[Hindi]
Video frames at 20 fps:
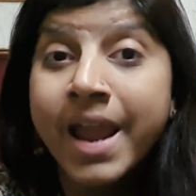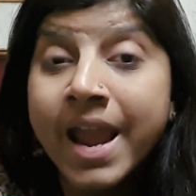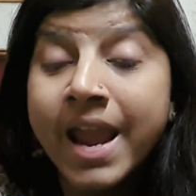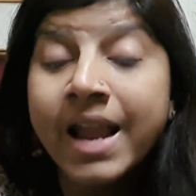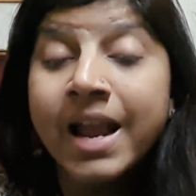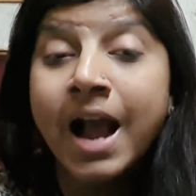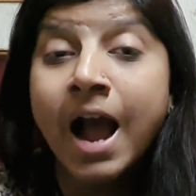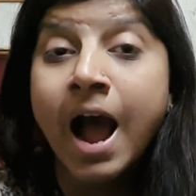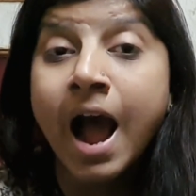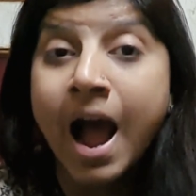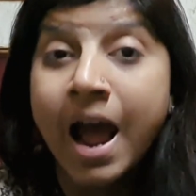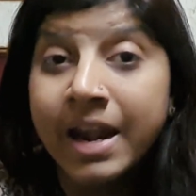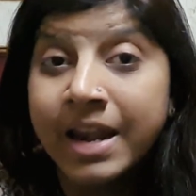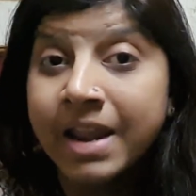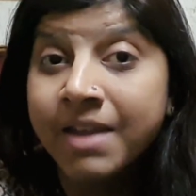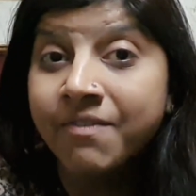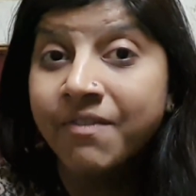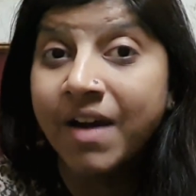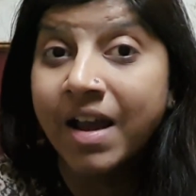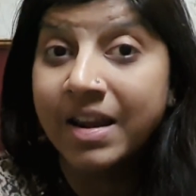एक
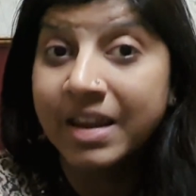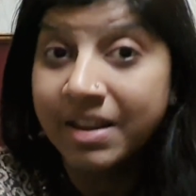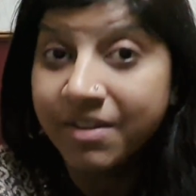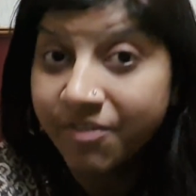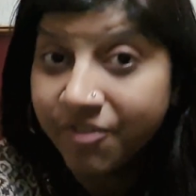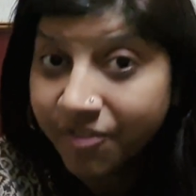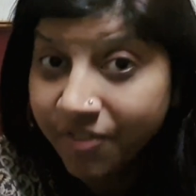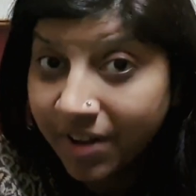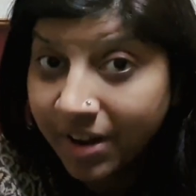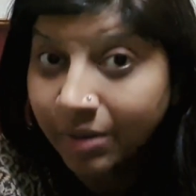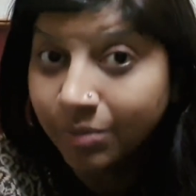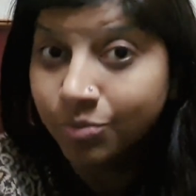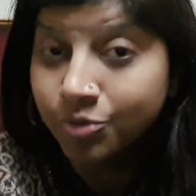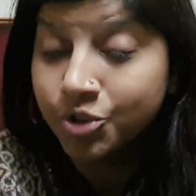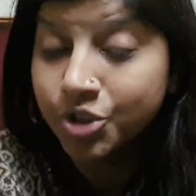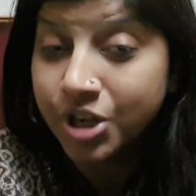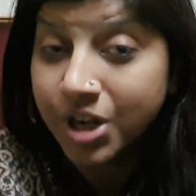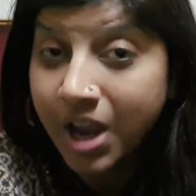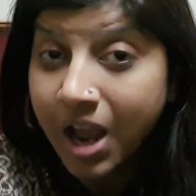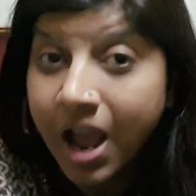आने वाली फिल्म
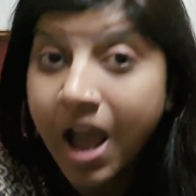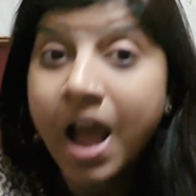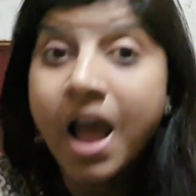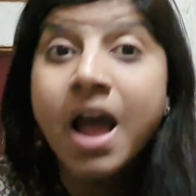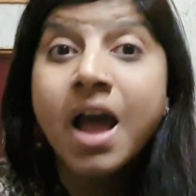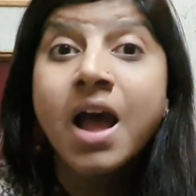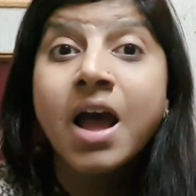जी हाँ